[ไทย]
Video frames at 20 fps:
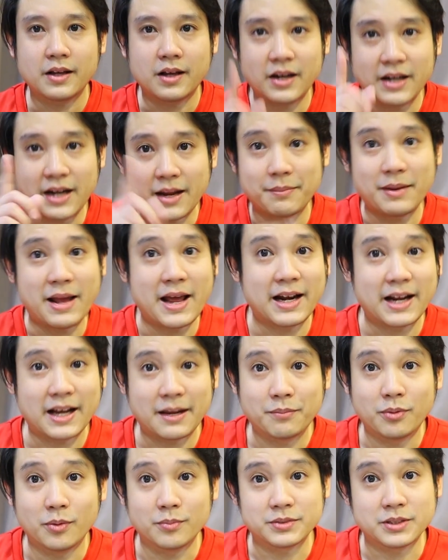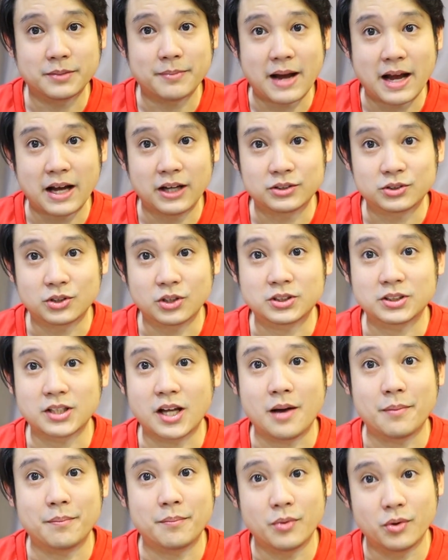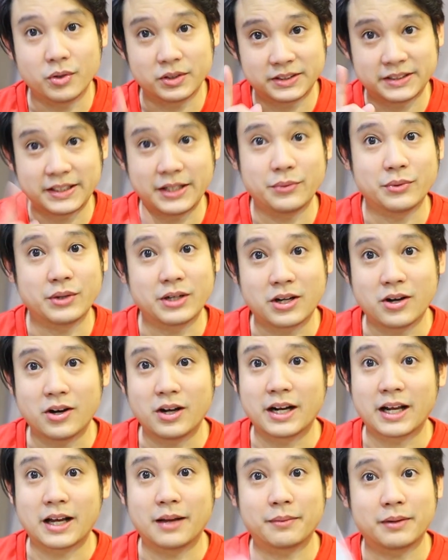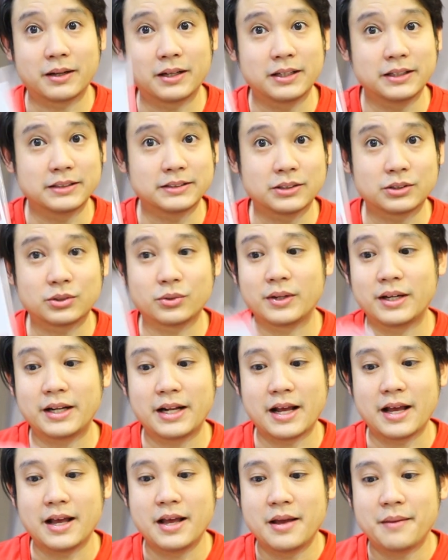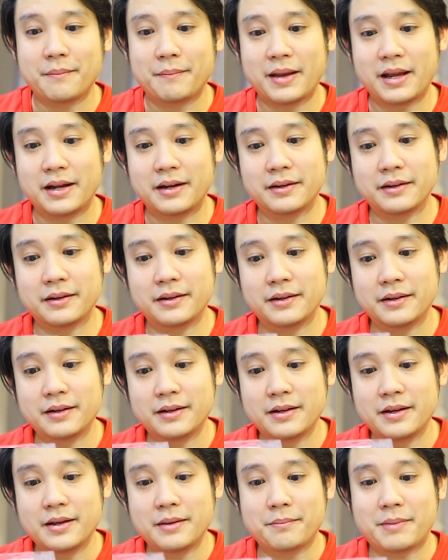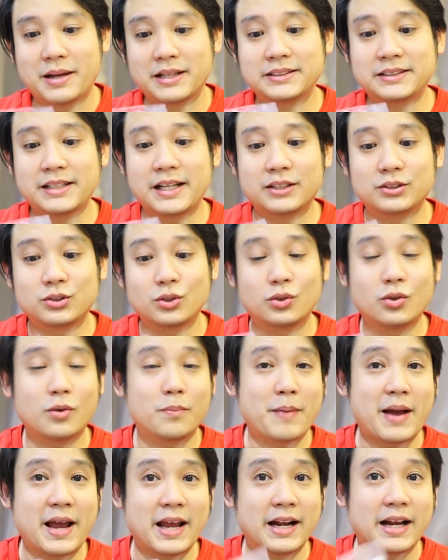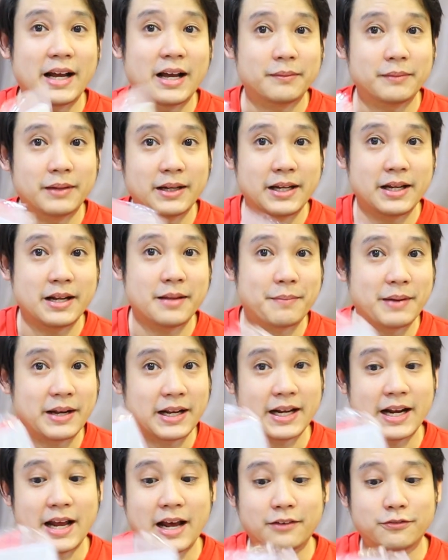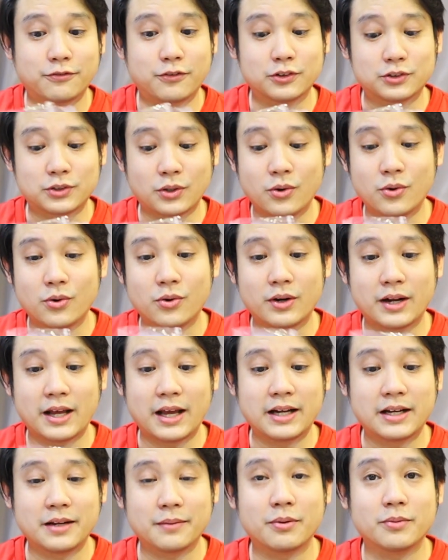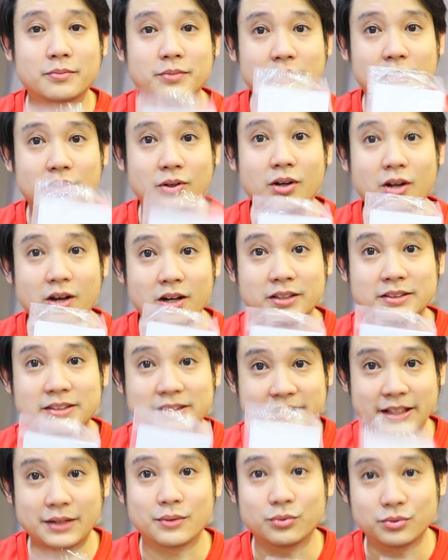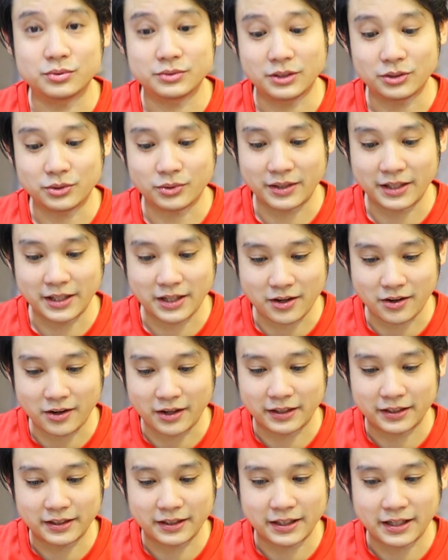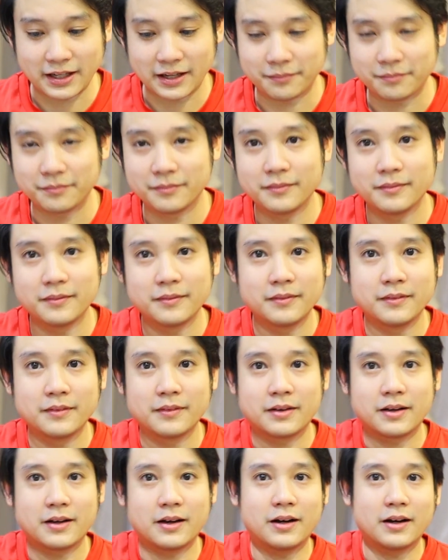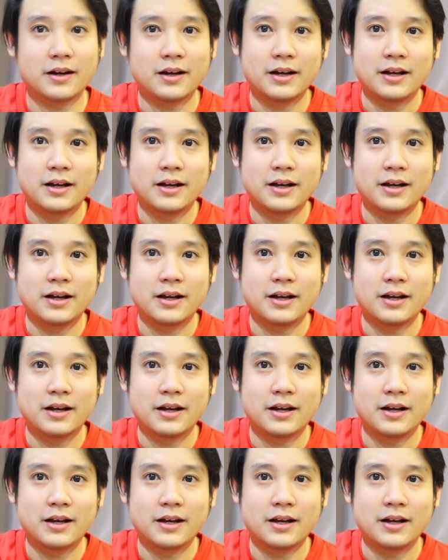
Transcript: ก็อันดับแรกนะครับผมจะมาทดสอบโหมดซีลกันก่อนนะครับก็คือเจ้าตัวนี้เนี่ยเป็นพลาสติกทั่วๆไปนะครับอันนี้เนี่ยเป็นกระดาษโฟโต้นะเดี๋ยวผมจะทดลองซีลเจ้าตัวนี้ก่อนนะครับก็